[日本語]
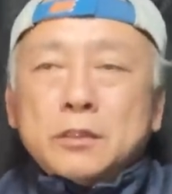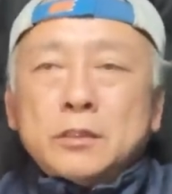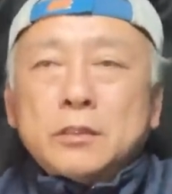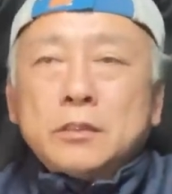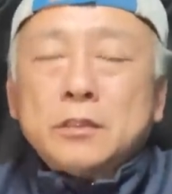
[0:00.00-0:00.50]

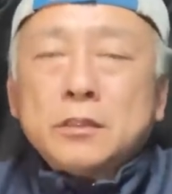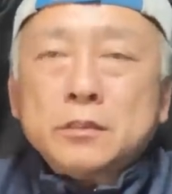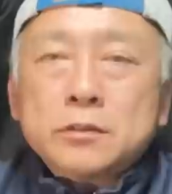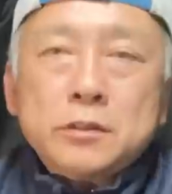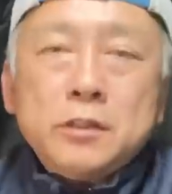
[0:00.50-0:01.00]

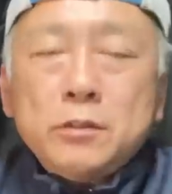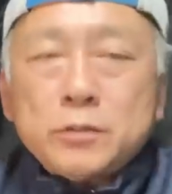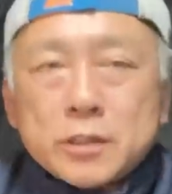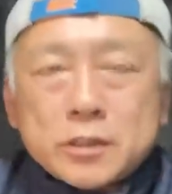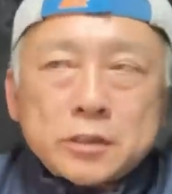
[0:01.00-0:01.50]
えー、スキー
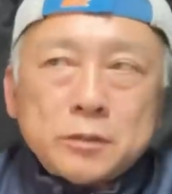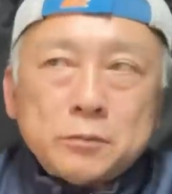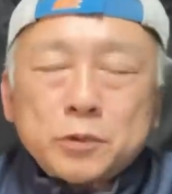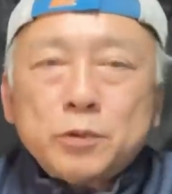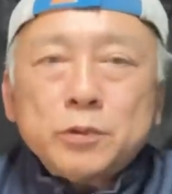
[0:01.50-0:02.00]
の写真
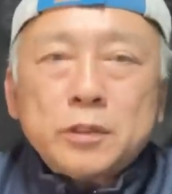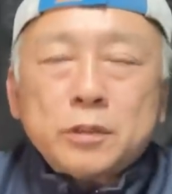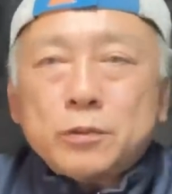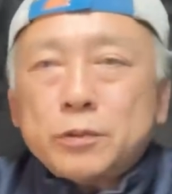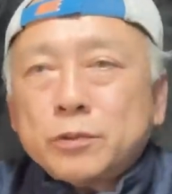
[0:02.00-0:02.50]
も撮っ
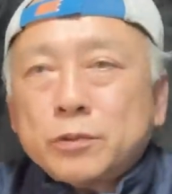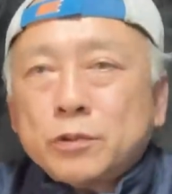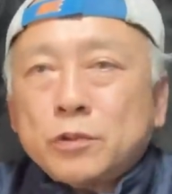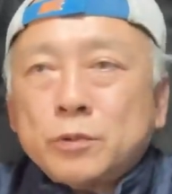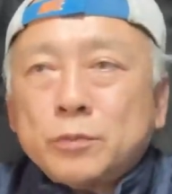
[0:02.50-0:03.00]
てこよう
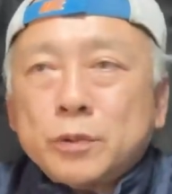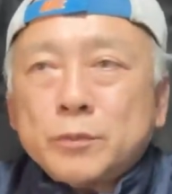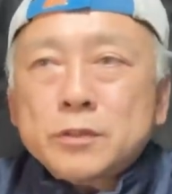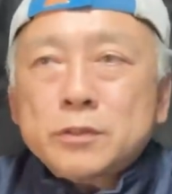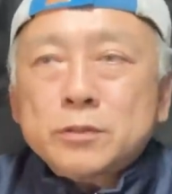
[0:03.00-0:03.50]
と思います。